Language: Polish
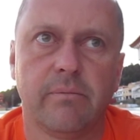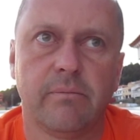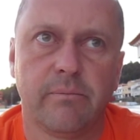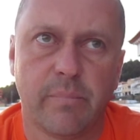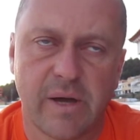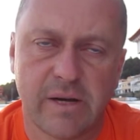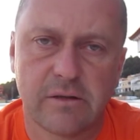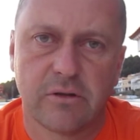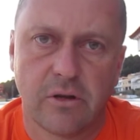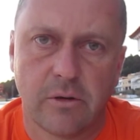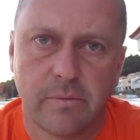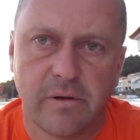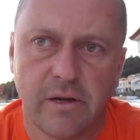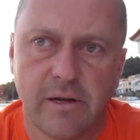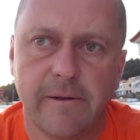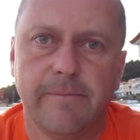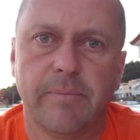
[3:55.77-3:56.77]
bardzo
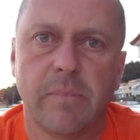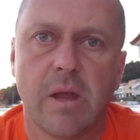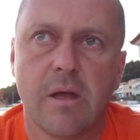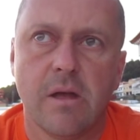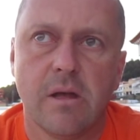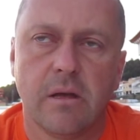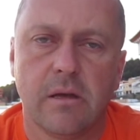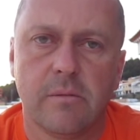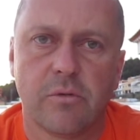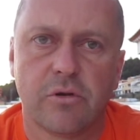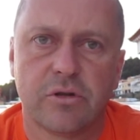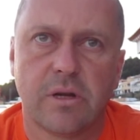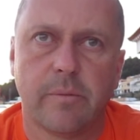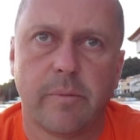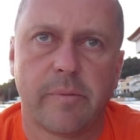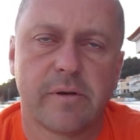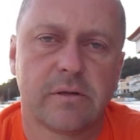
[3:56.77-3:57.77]
dobre i
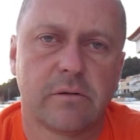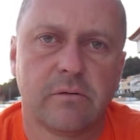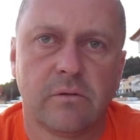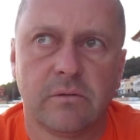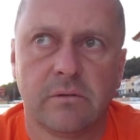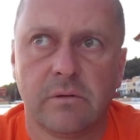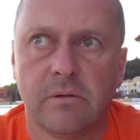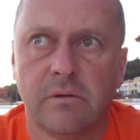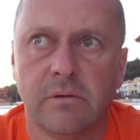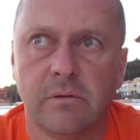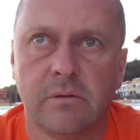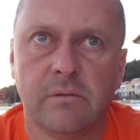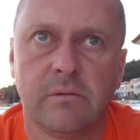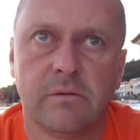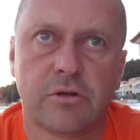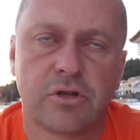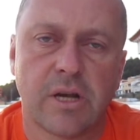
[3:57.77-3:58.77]
można po prostu no,
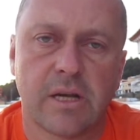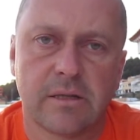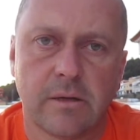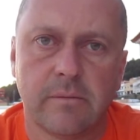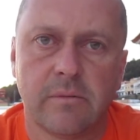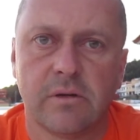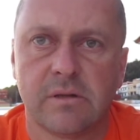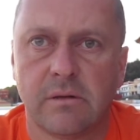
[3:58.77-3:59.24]
z czasem